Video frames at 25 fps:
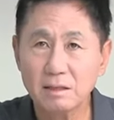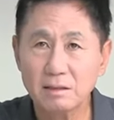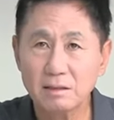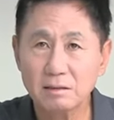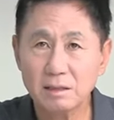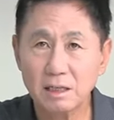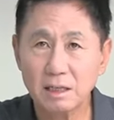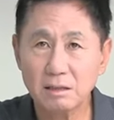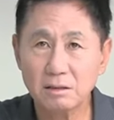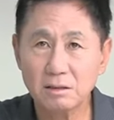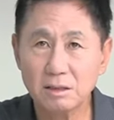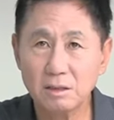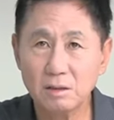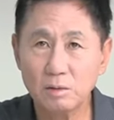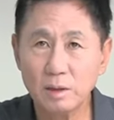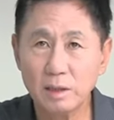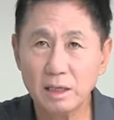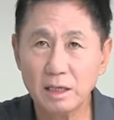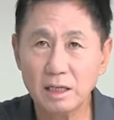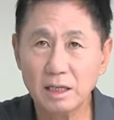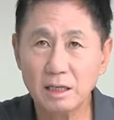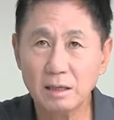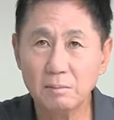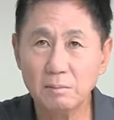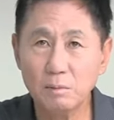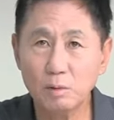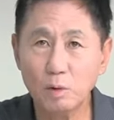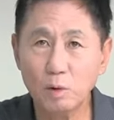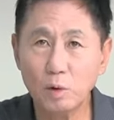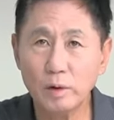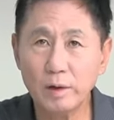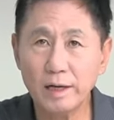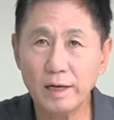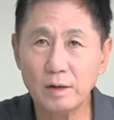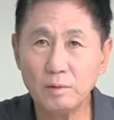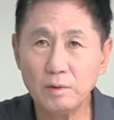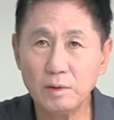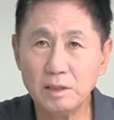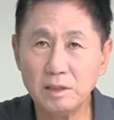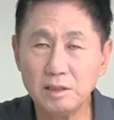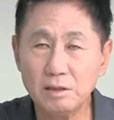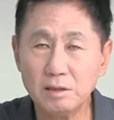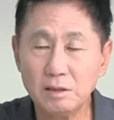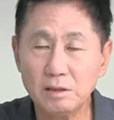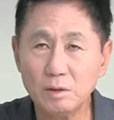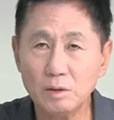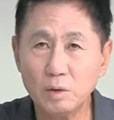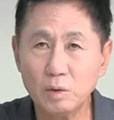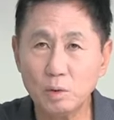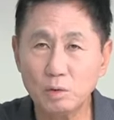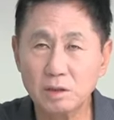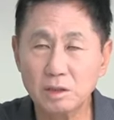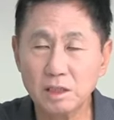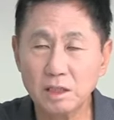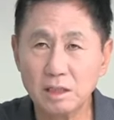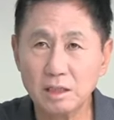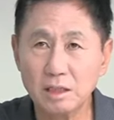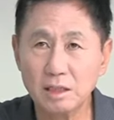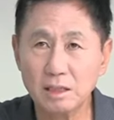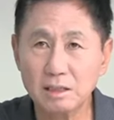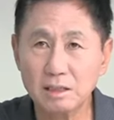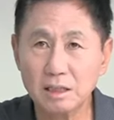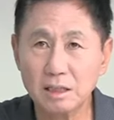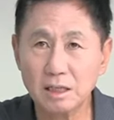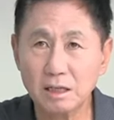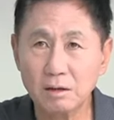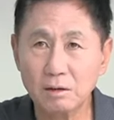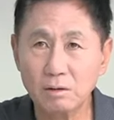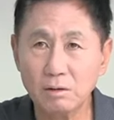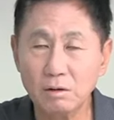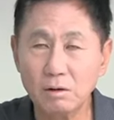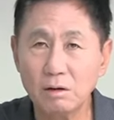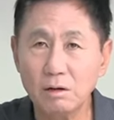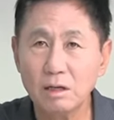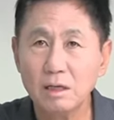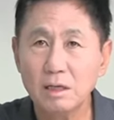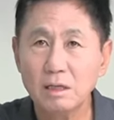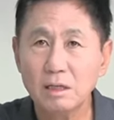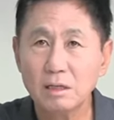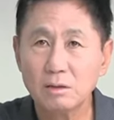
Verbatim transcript: 장시호에게 모해 위증 교사를 했다라고